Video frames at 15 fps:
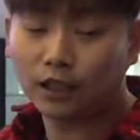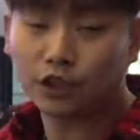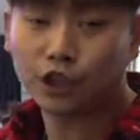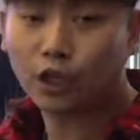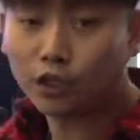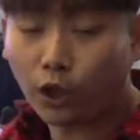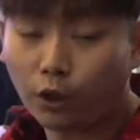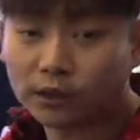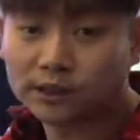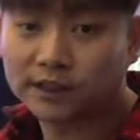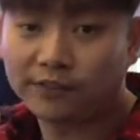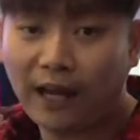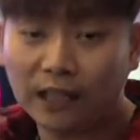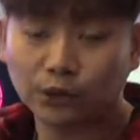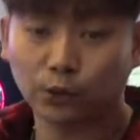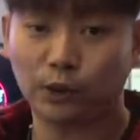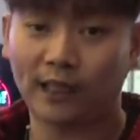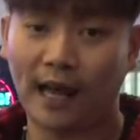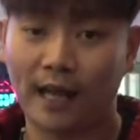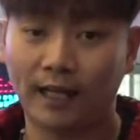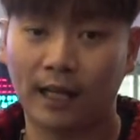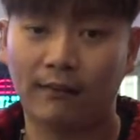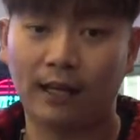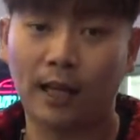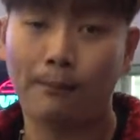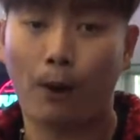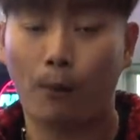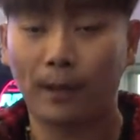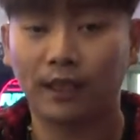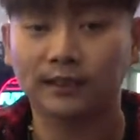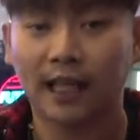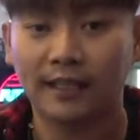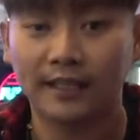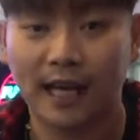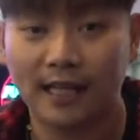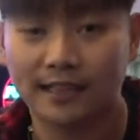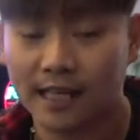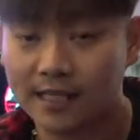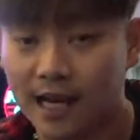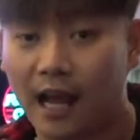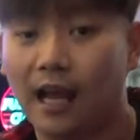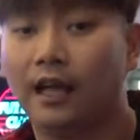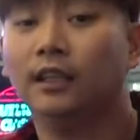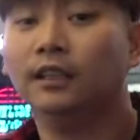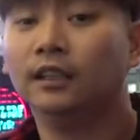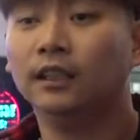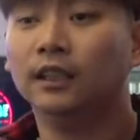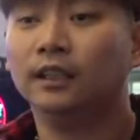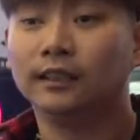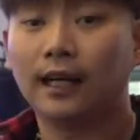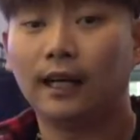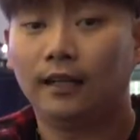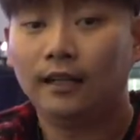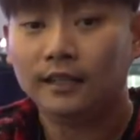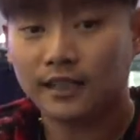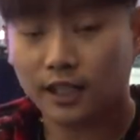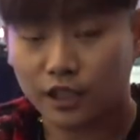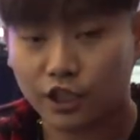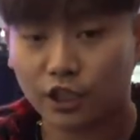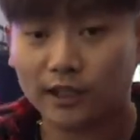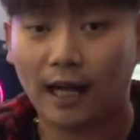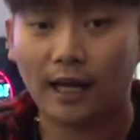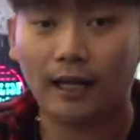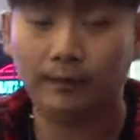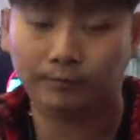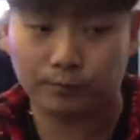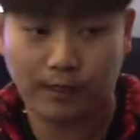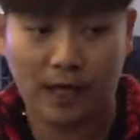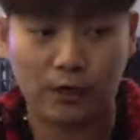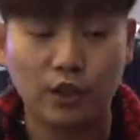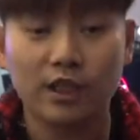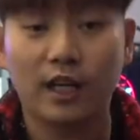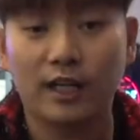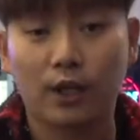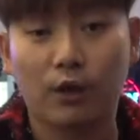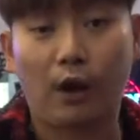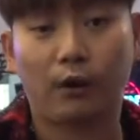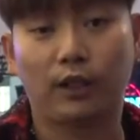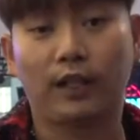的车友自发组织来的，完了报名参加参展。那这个车展改装车展这块，我